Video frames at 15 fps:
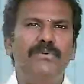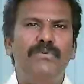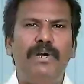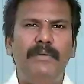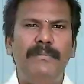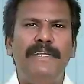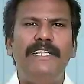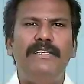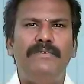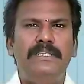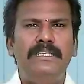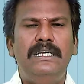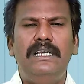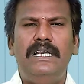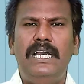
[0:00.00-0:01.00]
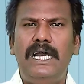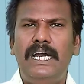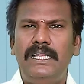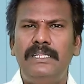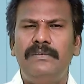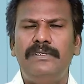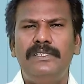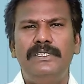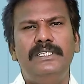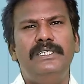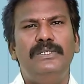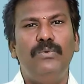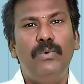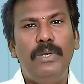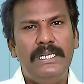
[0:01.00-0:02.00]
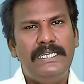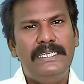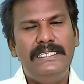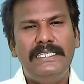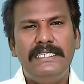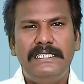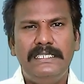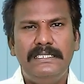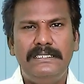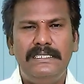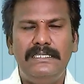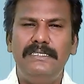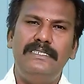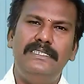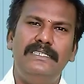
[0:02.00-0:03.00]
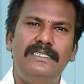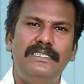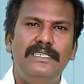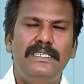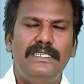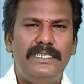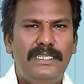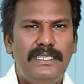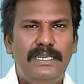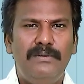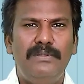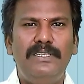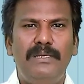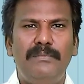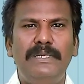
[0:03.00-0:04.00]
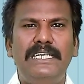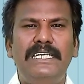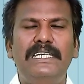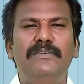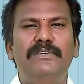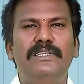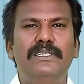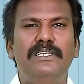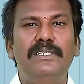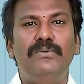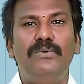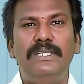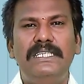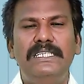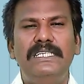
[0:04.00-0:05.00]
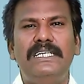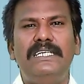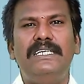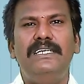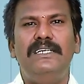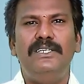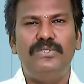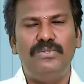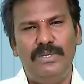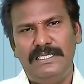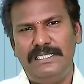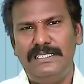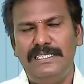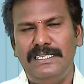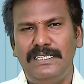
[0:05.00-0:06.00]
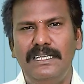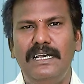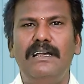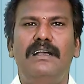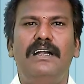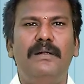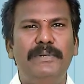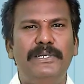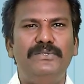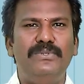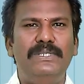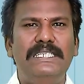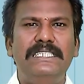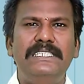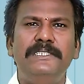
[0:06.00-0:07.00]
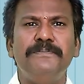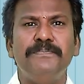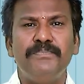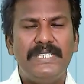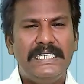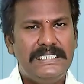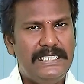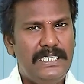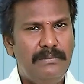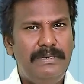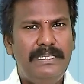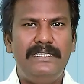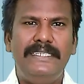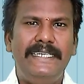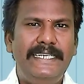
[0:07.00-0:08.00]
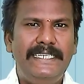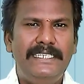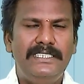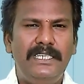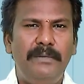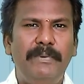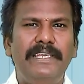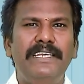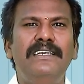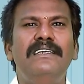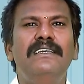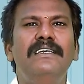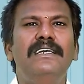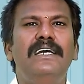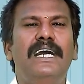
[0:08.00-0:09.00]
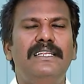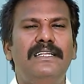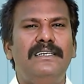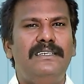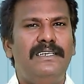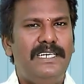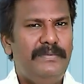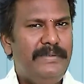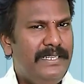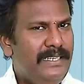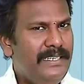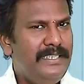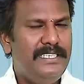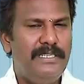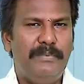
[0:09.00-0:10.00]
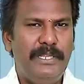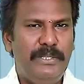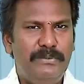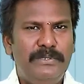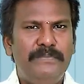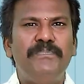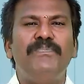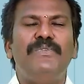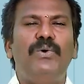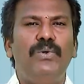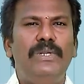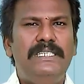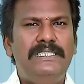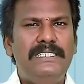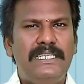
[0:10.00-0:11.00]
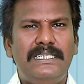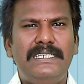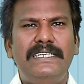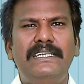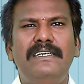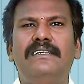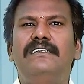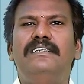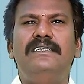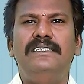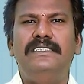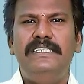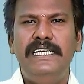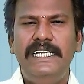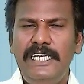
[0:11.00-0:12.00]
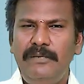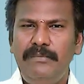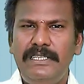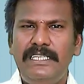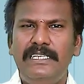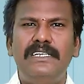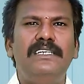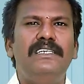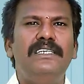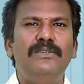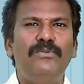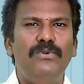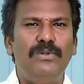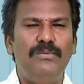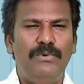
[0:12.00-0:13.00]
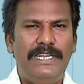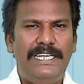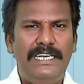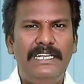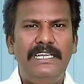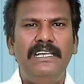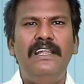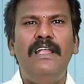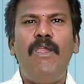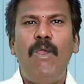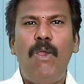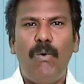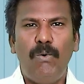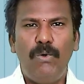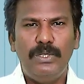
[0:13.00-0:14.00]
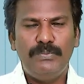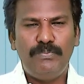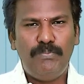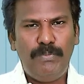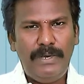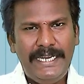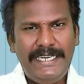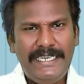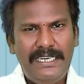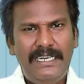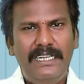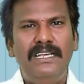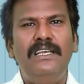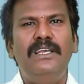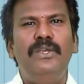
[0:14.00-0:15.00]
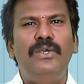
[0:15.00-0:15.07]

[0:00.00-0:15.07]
வந்து வாமிட்டிங் வந்தால் அதை வந்து உடனடியாக நிறுத்துறதுக்கு ஏதாவது நம்மக்கிட்ட வந்து ஒரு இயற்கையான சொல்யூஷன் இருக்குதா அப்படின்னு சொல்லிட்டு சில பேர் தேடிக்கிட்டு வந்திருப்பீங்க அதற்காகவே தான் இந்த பதிவு தெளிவு ஒரு இயற்கையான எளிமையான ஒரு முறையில் ஒரு பாயிண்டில்